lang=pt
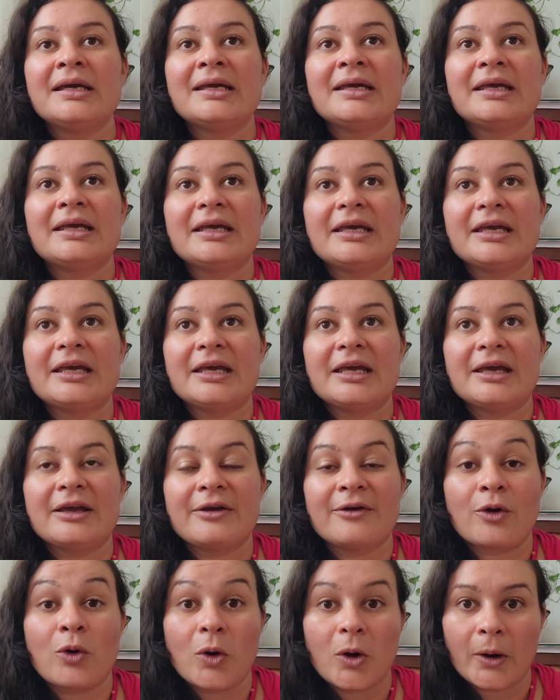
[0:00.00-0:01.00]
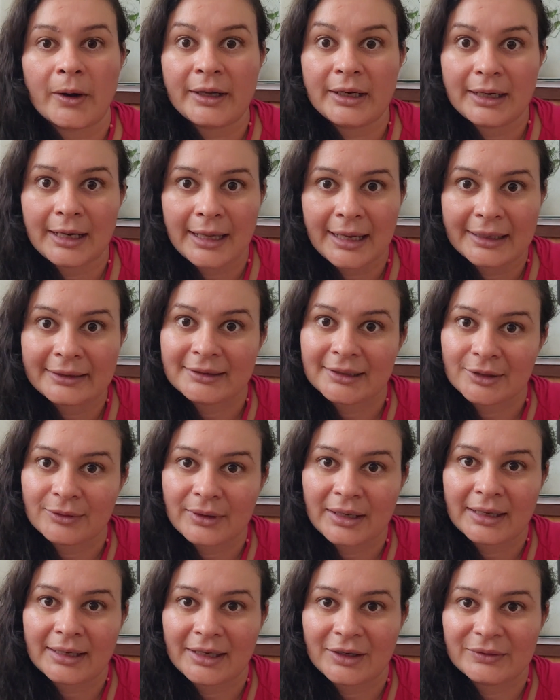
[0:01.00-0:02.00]
E corre lá, tá?
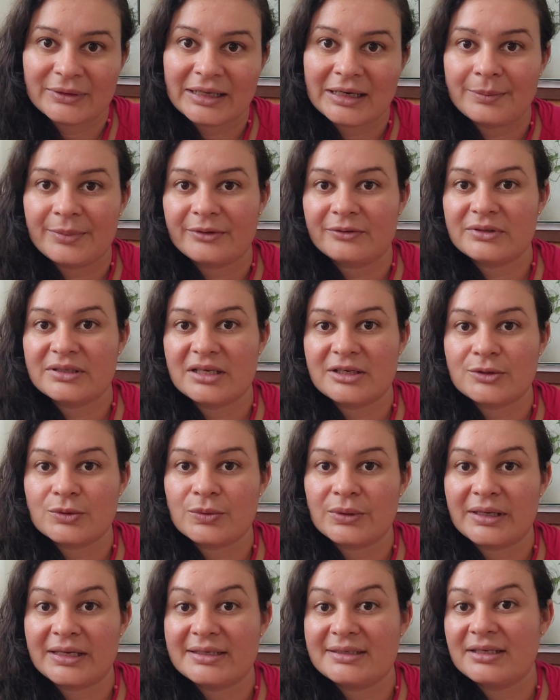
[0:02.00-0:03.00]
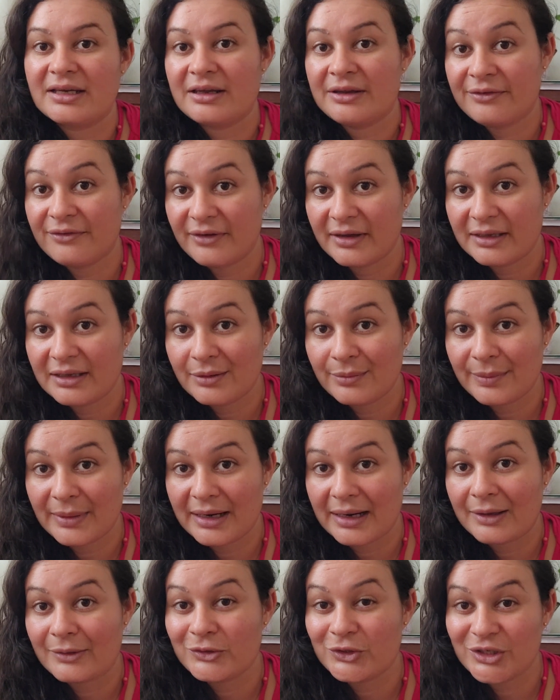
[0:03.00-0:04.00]
No canal dela para vocês conhecerem e ver
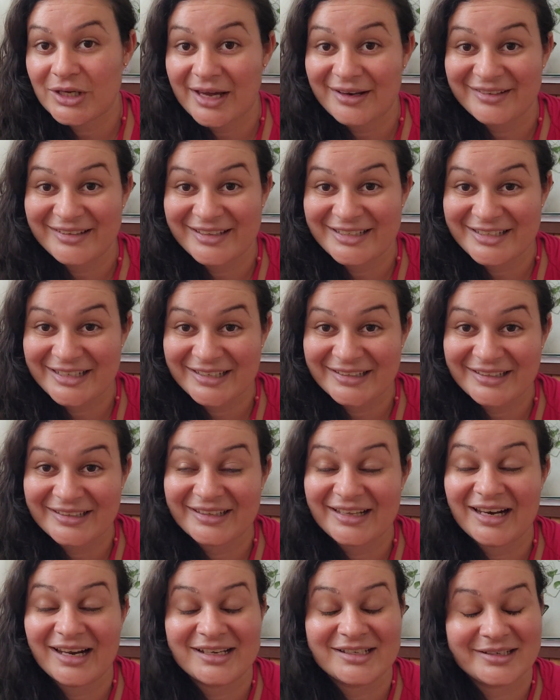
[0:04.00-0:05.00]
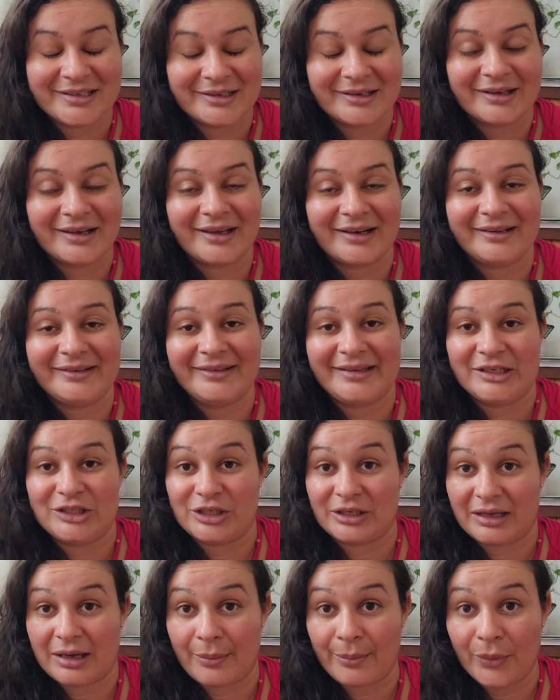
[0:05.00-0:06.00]
também lá os diários da dieta dela, as dicas que ela
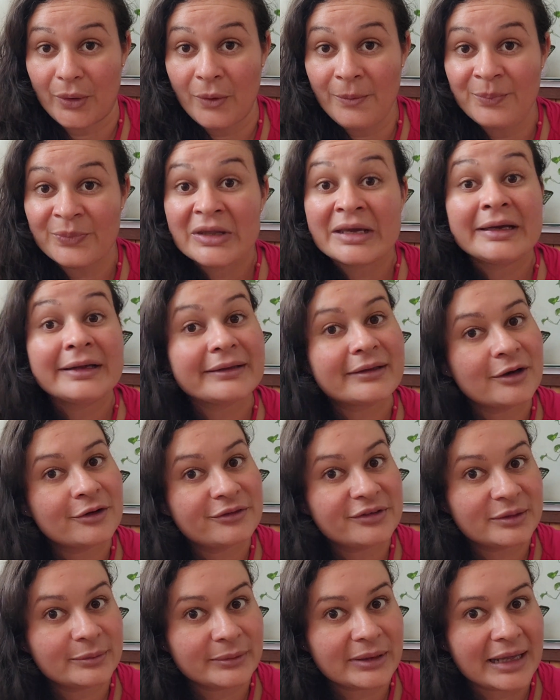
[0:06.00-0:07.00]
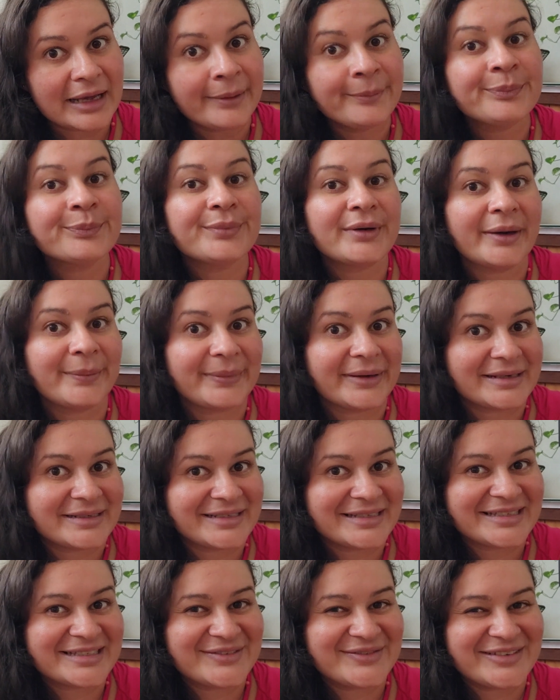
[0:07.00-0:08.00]
deixa, tá bom? Então vamos lá para
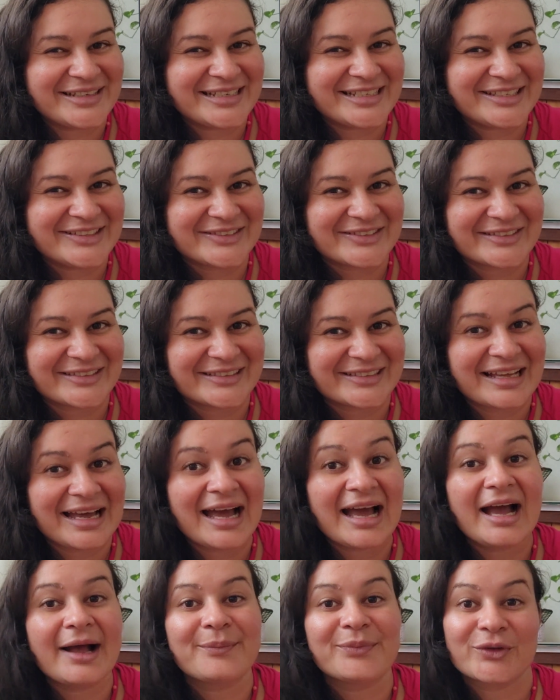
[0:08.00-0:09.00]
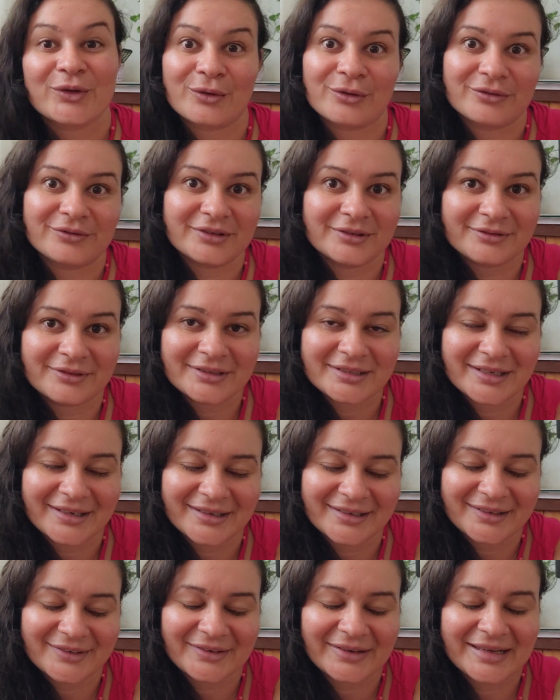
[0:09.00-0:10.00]
mais esse vídeo. Ah, convido
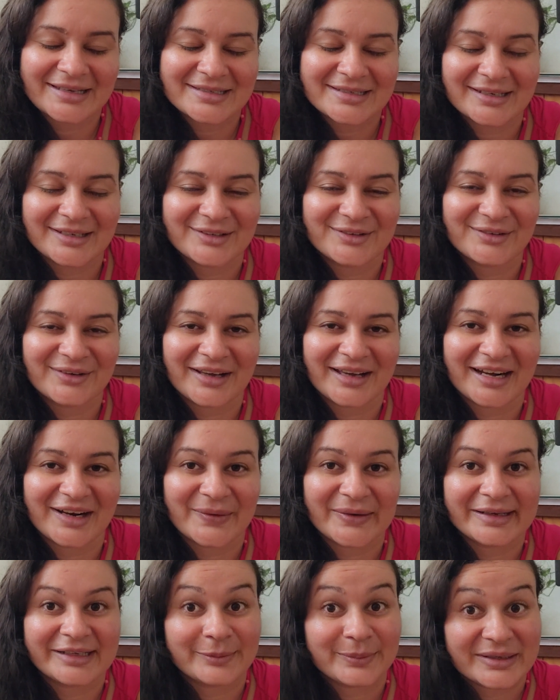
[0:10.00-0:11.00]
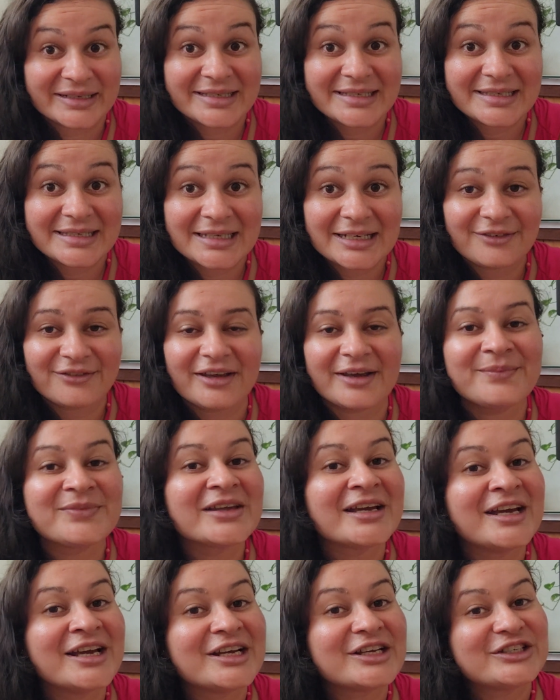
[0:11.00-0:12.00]
você que não é inscrito no canal ainda para se inscrever.
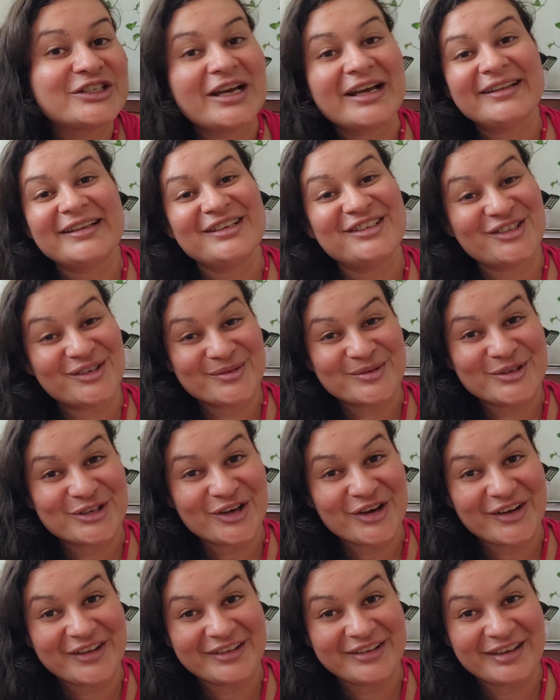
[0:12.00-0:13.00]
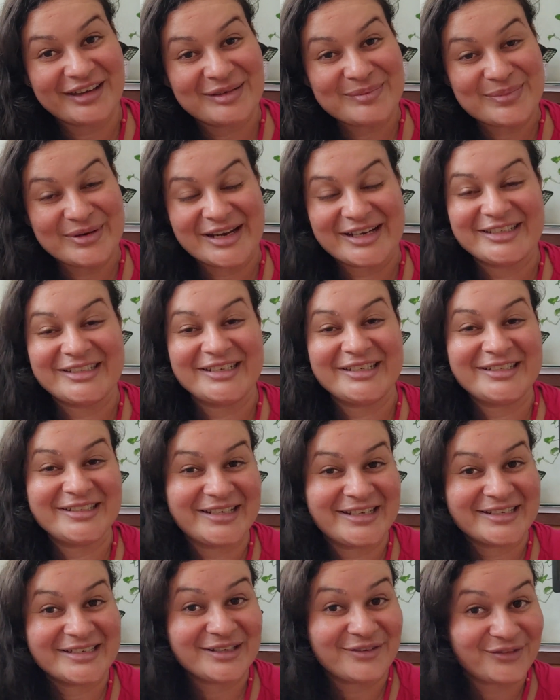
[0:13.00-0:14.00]
Já deixa um joinha aí pra
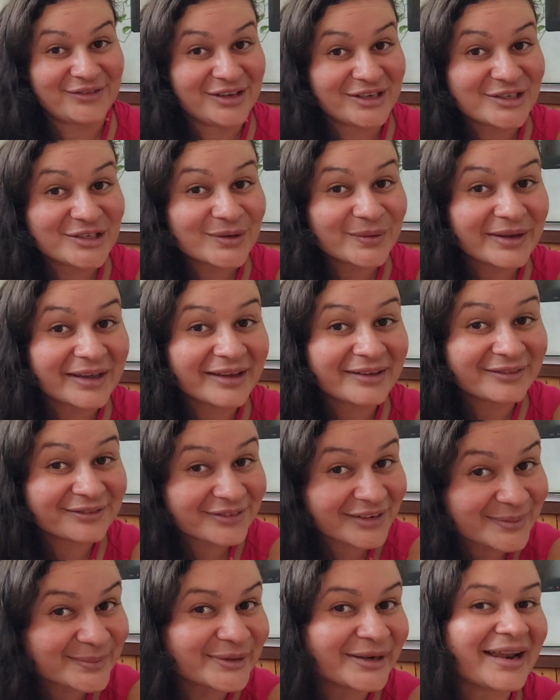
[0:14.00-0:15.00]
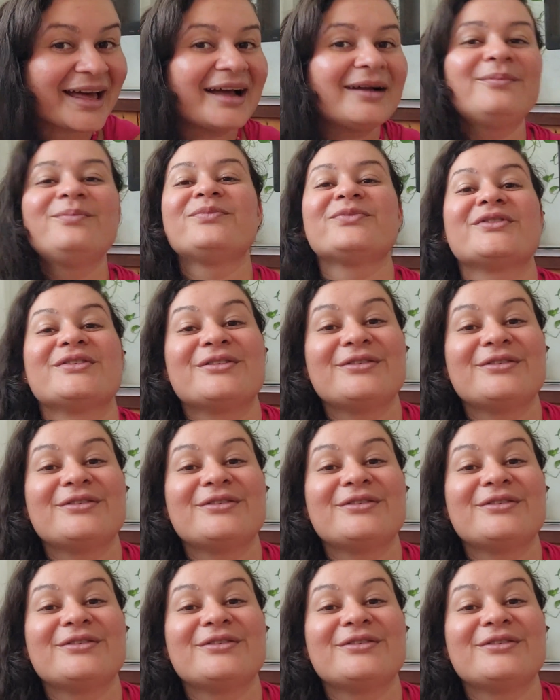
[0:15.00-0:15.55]
gente nesse vídeo e vamos lá!